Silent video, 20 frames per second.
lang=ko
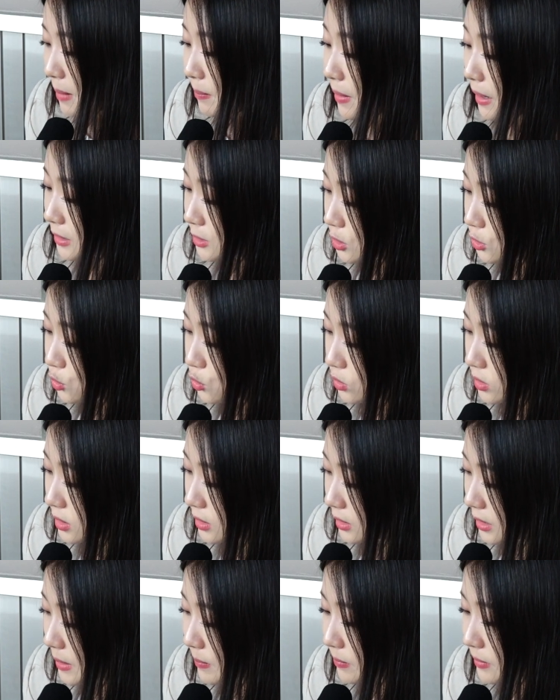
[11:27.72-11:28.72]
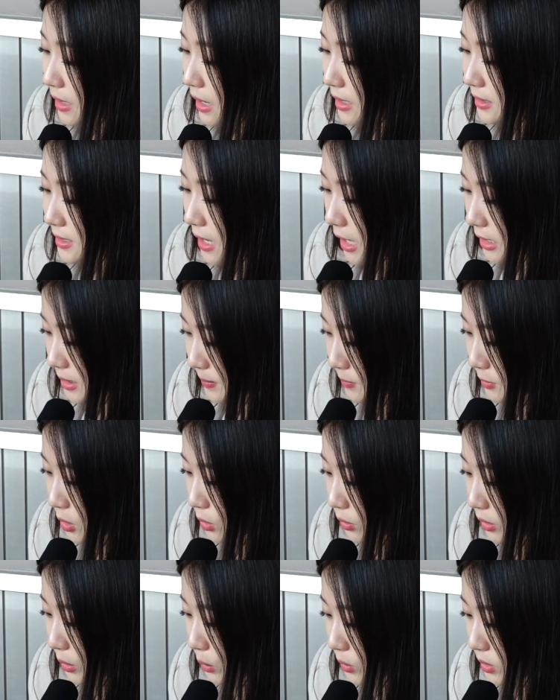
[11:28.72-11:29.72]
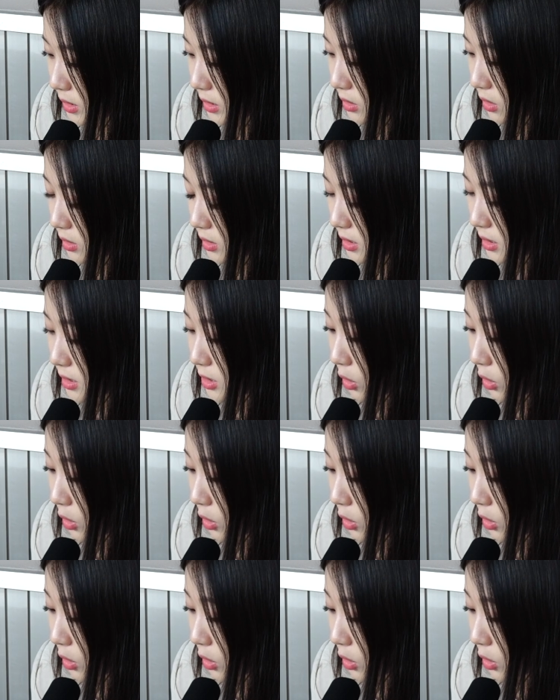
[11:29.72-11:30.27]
박철수는 팀당 40경기로 치러진